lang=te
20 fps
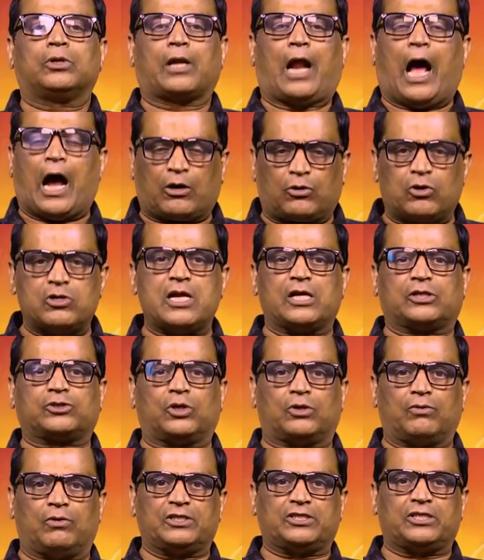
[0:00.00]
రాకుండా
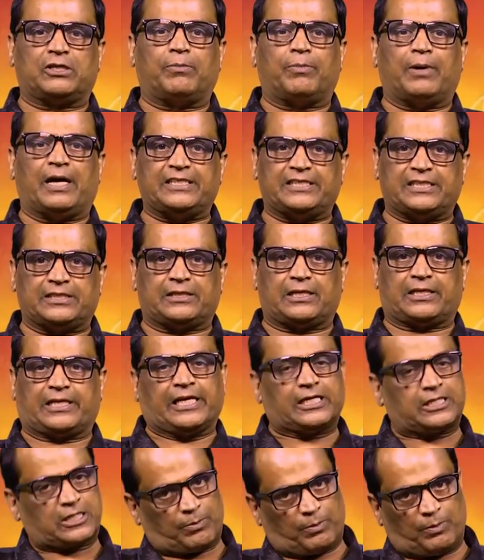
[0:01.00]
చూడవలసిన బాధ్యత
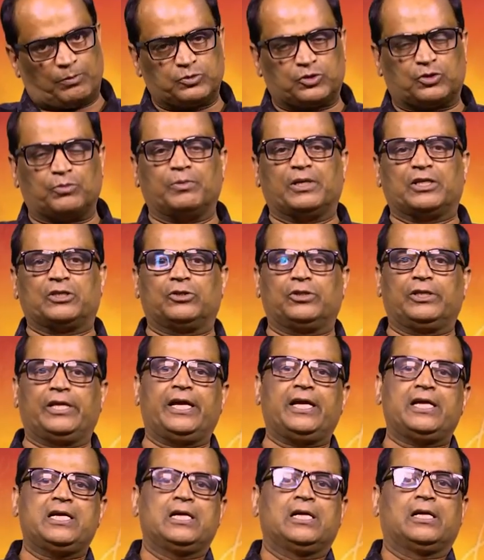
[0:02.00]
కేంద్ర ప్రభుత్వం మీద
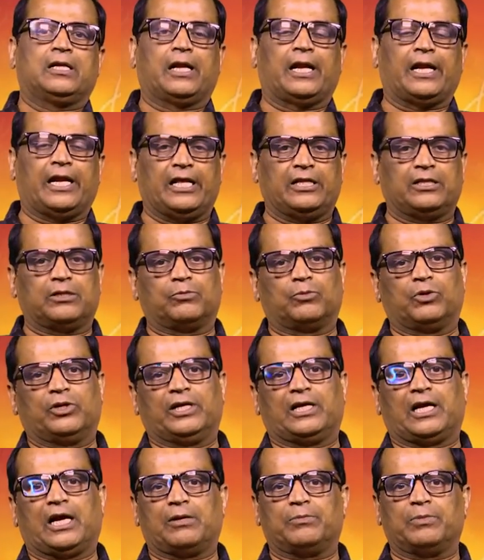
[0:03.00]
ఉంది నరేంద్ర
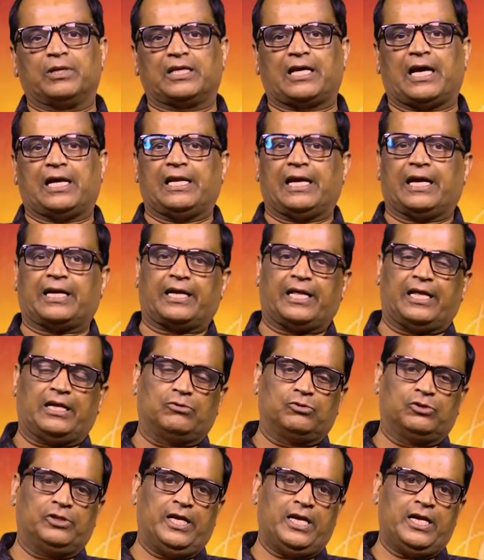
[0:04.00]
మోడీ గారి మీద కానీ ఎక్కడైనా
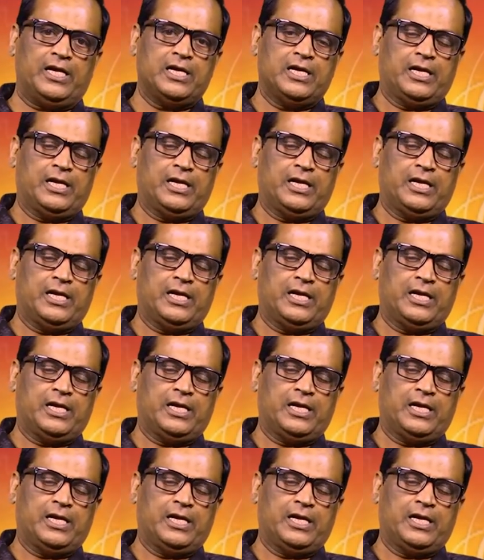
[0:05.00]
ఉంది